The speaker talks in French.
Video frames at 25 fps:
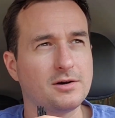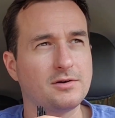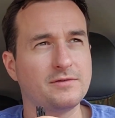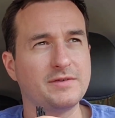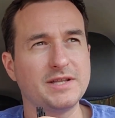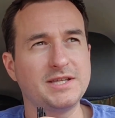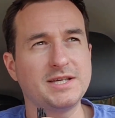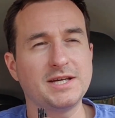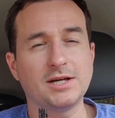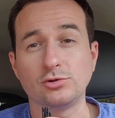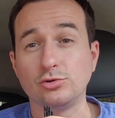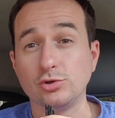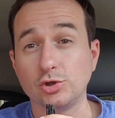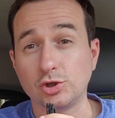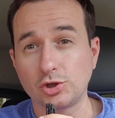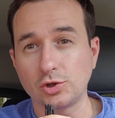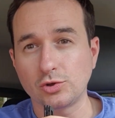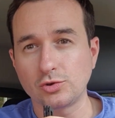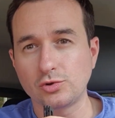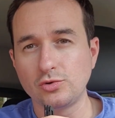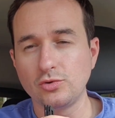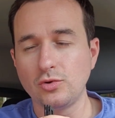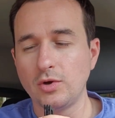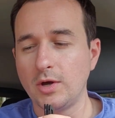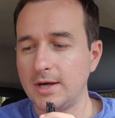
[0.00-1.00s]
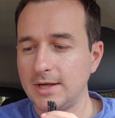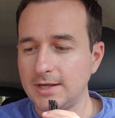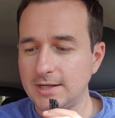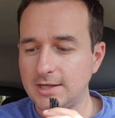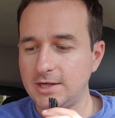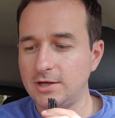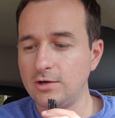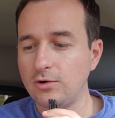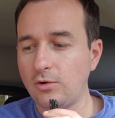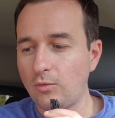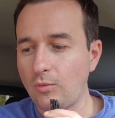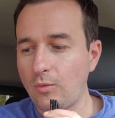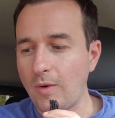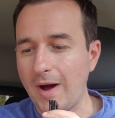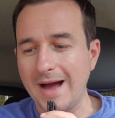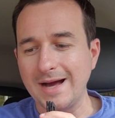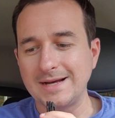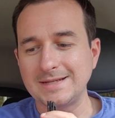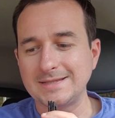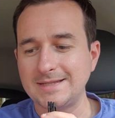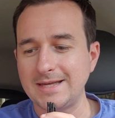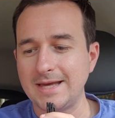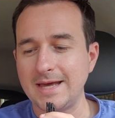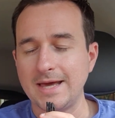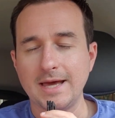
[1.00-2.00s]
on va dire, de chanceux qui auront
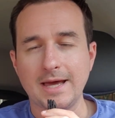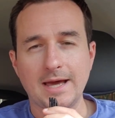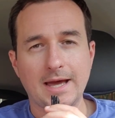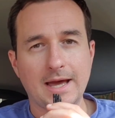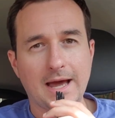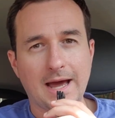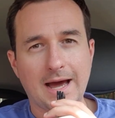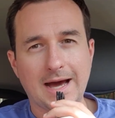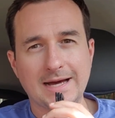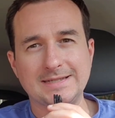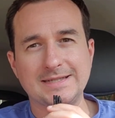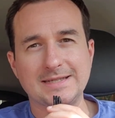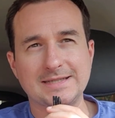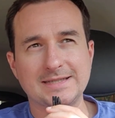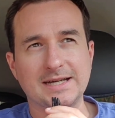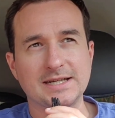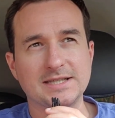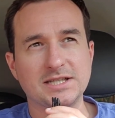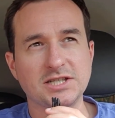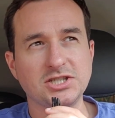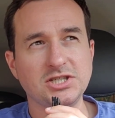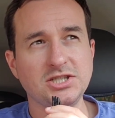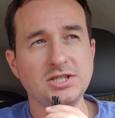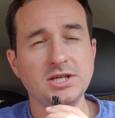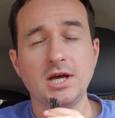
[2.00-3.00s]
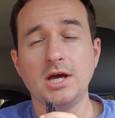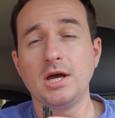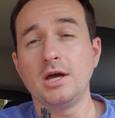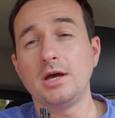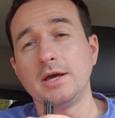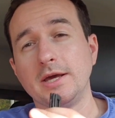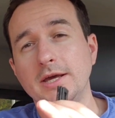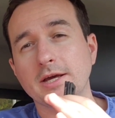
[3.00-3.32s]
accès à cette stratégie.